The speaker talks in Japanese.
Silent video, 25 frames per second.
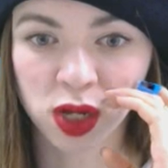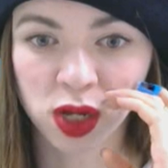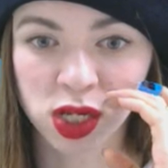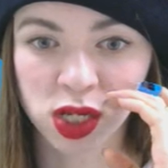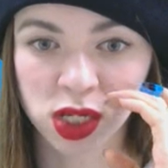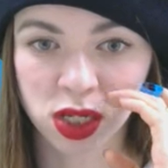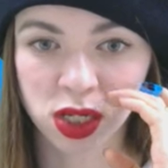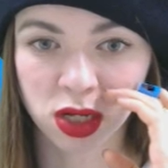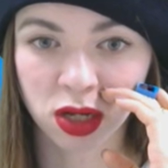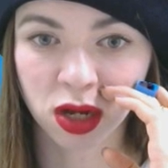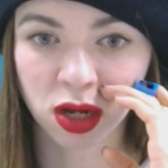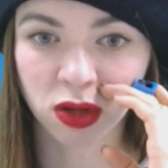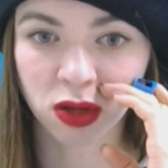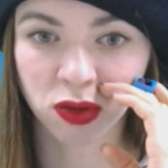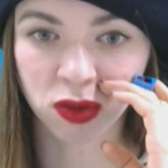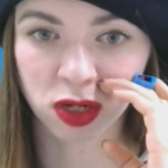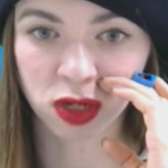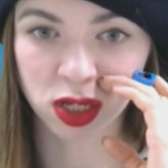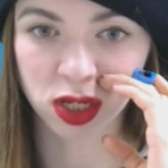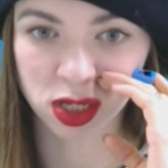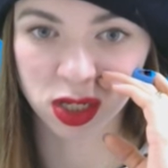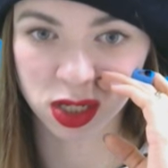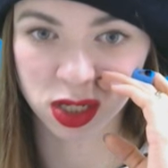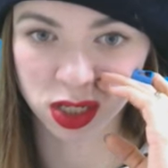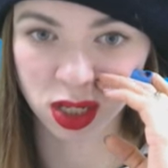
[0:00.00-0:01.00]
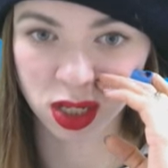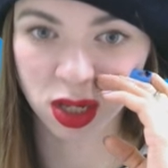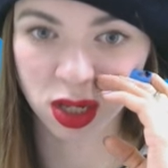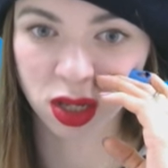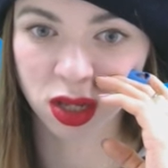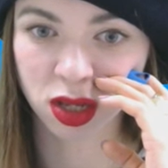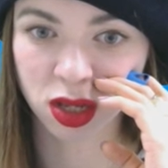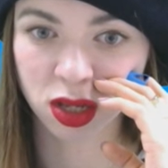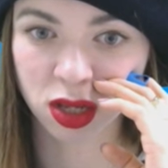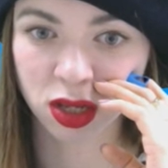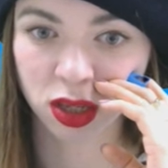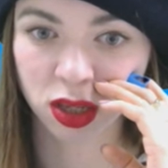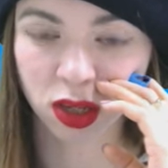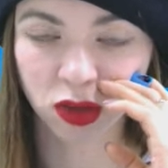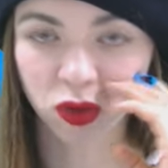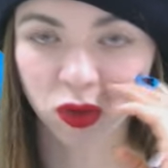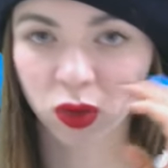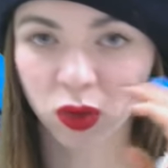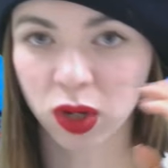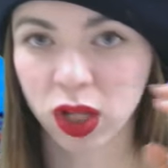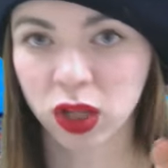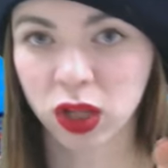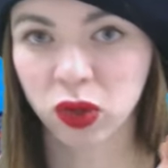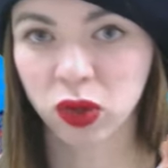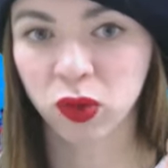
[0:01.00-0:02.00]
足で確認してでそ
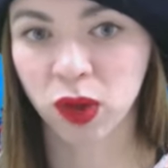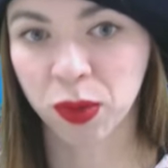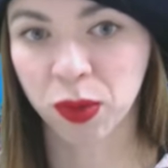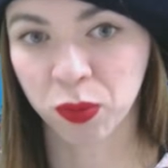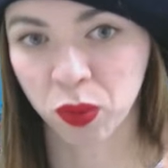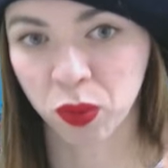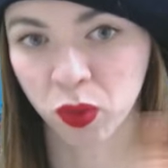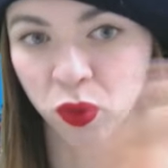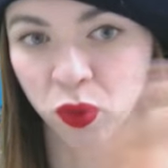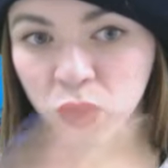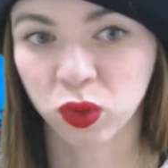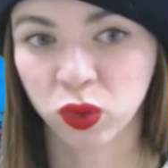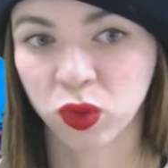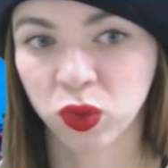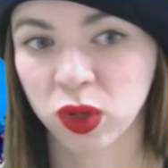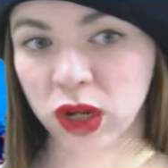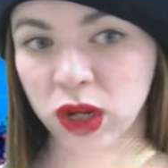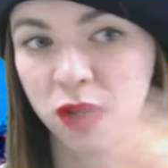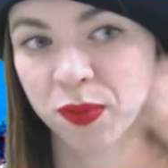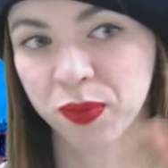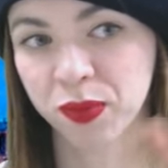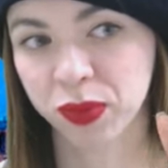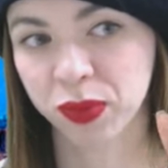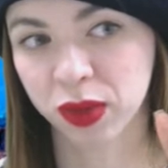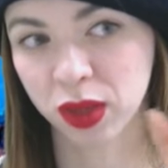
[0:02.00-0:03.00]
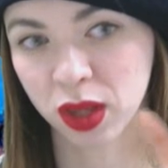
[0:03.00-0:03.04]
の後はもう本当に